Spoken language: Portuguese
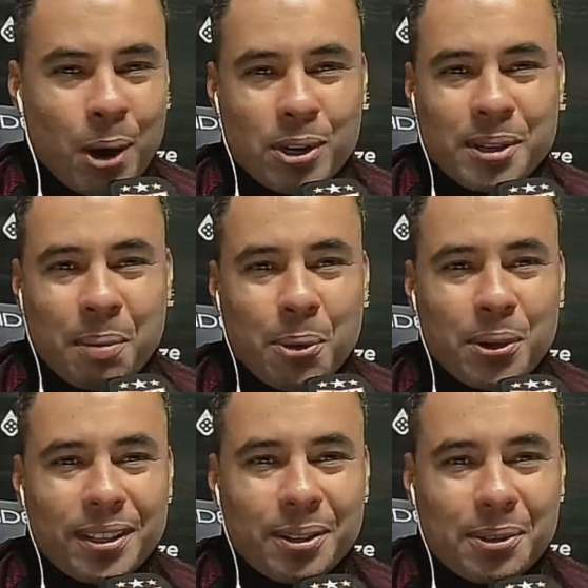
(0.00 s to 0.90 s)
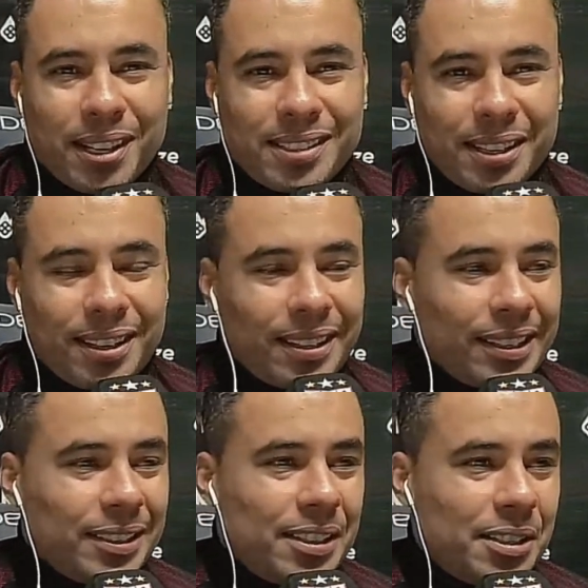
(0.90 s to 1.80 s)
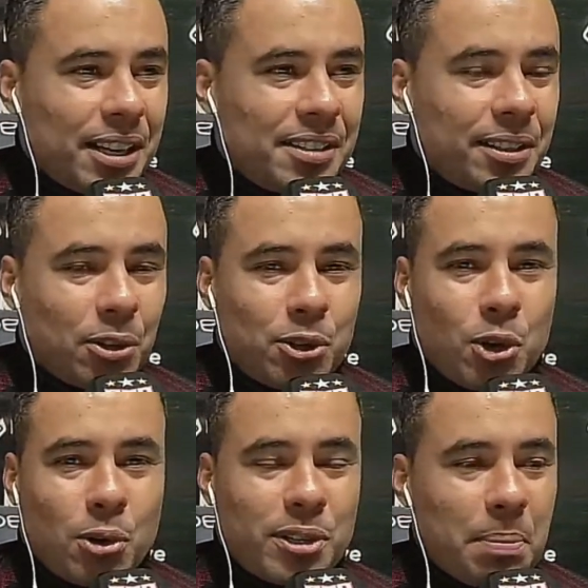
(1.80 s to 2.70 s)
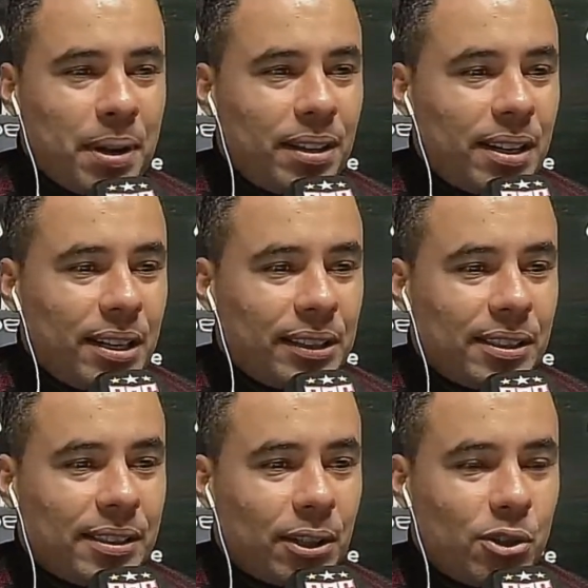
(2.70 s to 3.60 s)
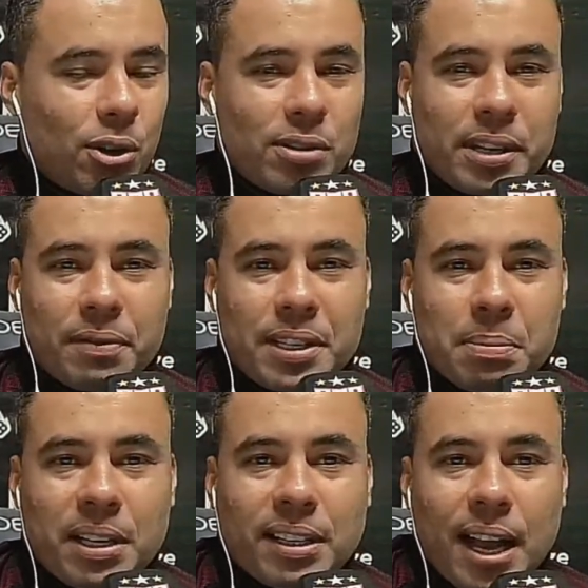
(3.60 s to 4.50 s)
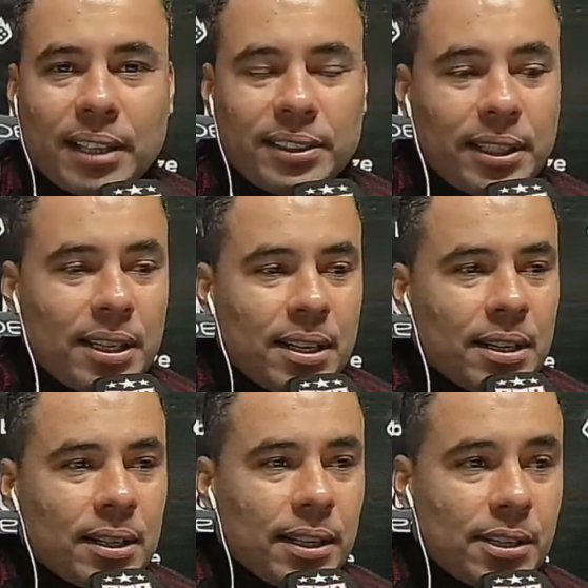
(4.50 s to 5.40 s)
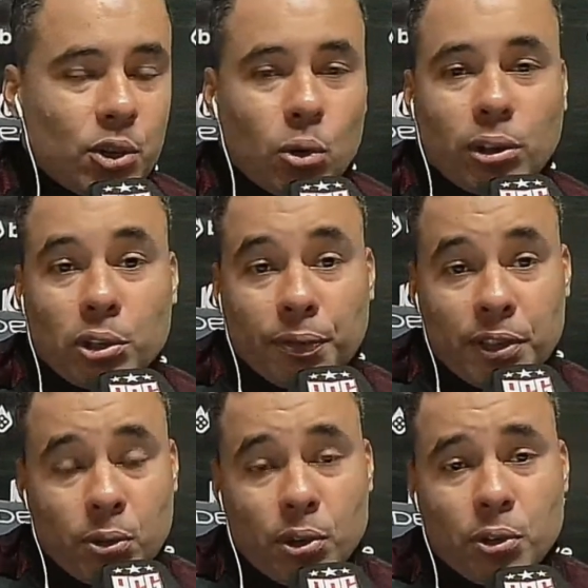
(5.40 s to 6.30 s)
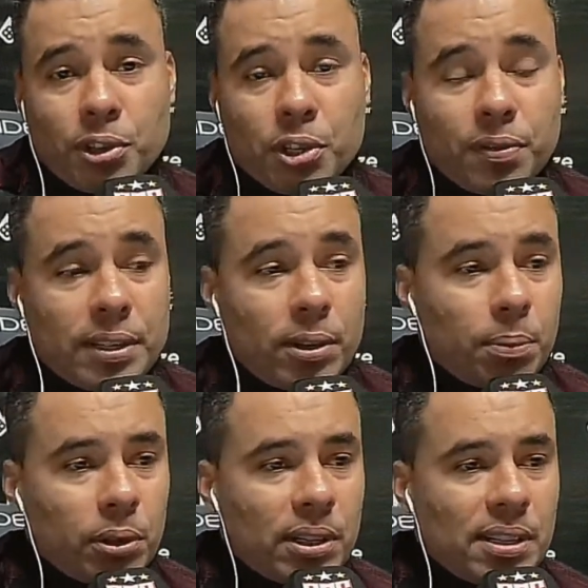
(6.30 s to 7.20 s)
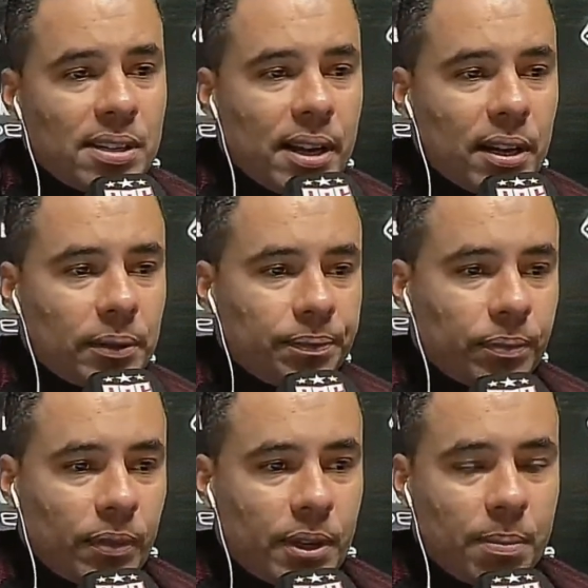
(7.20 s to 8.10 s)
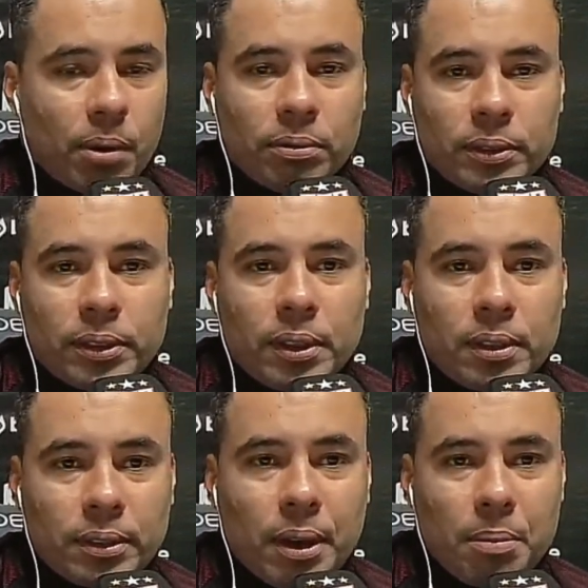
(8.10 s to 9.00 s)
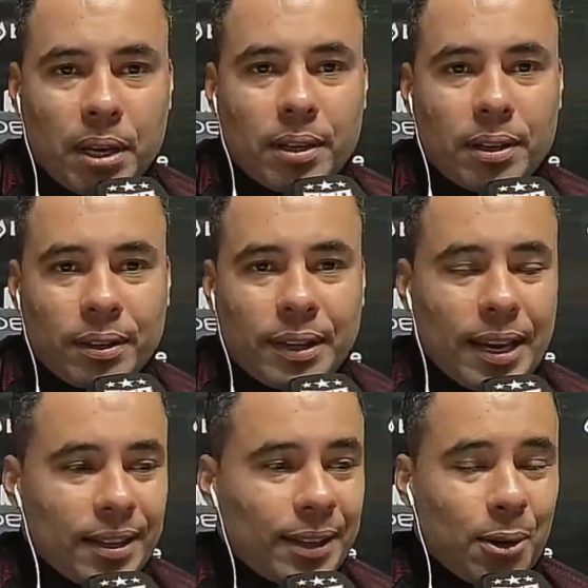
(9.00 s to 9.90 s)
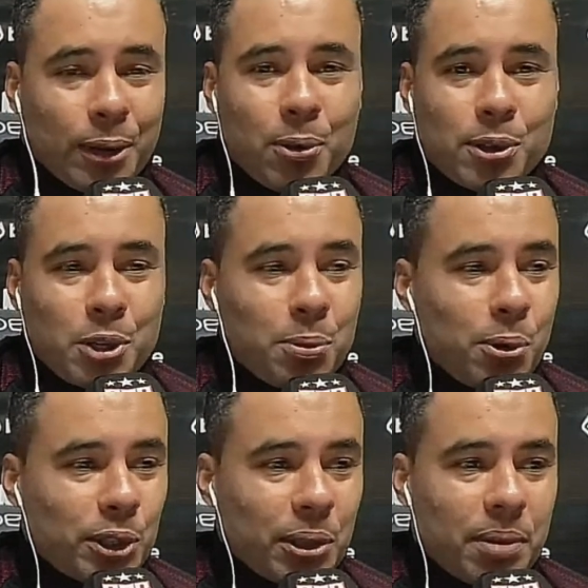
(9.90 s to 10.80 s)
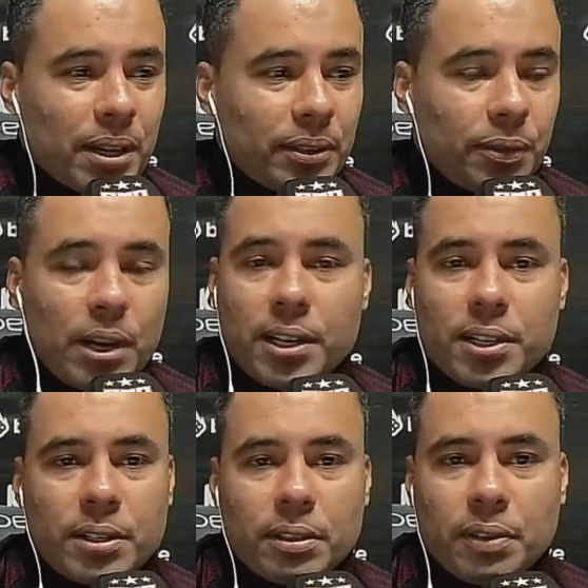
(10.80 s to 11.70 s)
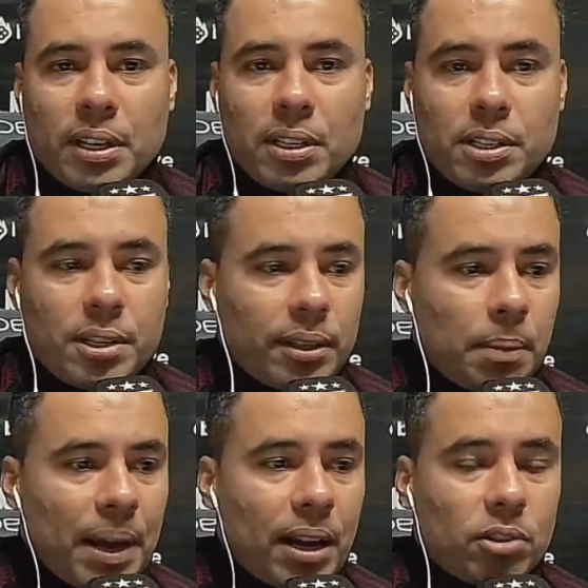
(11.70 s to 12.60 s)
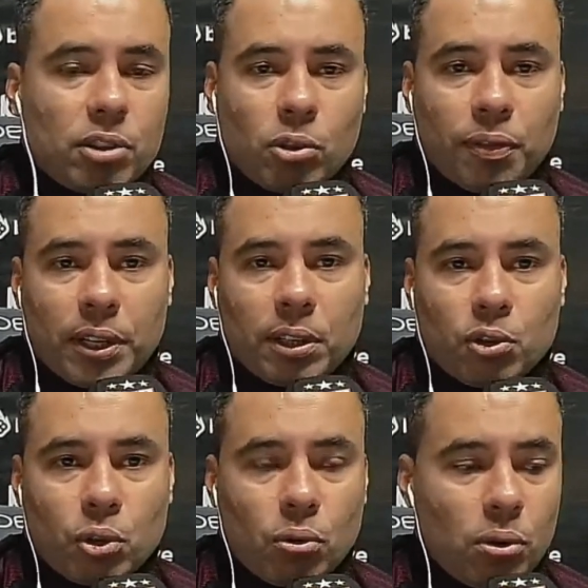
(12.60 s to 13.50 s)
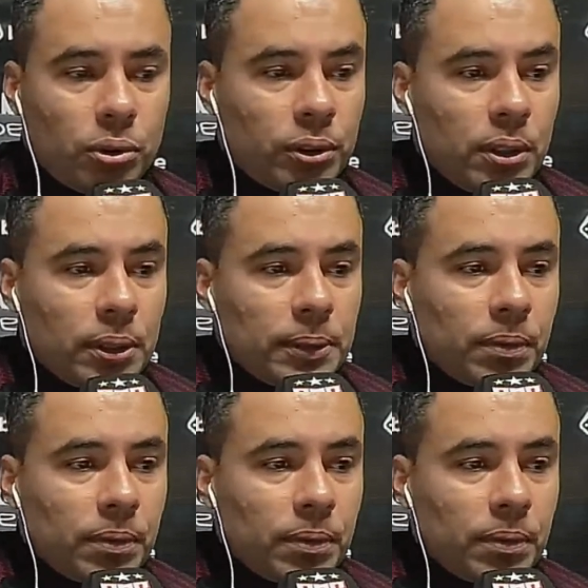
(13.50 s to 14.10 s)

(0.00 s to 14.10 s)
uma coisa boa dentro dessa, desses tantos jogos sem perder, desses tantos jogos sem visibilidade, desse jogo tão difícil hoje, onde a gente venceu por 2 a 0 Que bom. Ainda bem que tem, tem, tem coisas boas também. Feliz, feliz de ter parado de sofrer tantos gols,